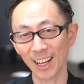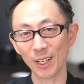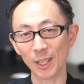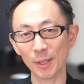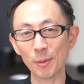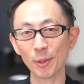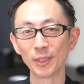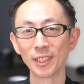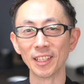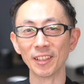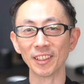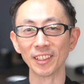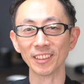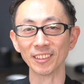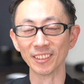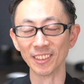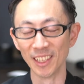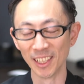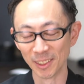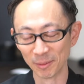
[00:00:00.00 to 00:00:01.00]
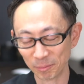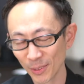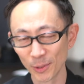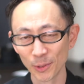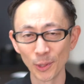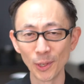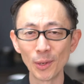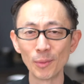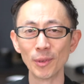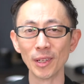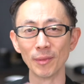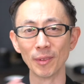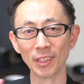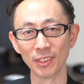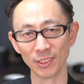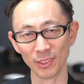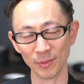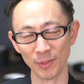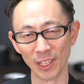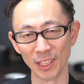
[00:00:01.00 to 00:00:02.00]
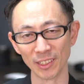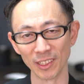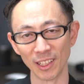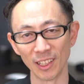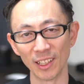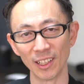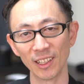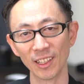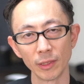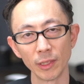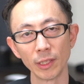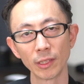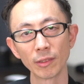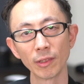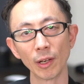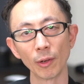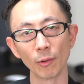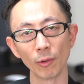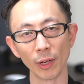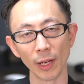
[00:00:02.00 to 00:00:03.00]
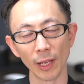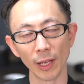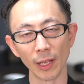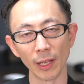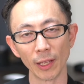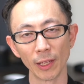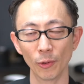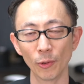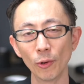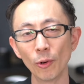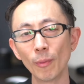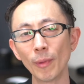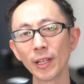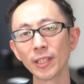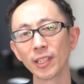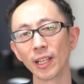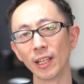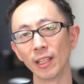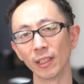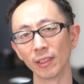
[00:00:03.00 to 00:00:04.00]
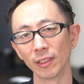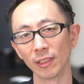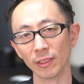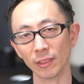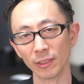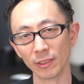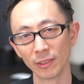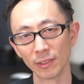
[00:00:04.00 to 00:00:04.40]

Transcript: 思ってたわけですねどう思います皆さん実はこれ大間違いだったんです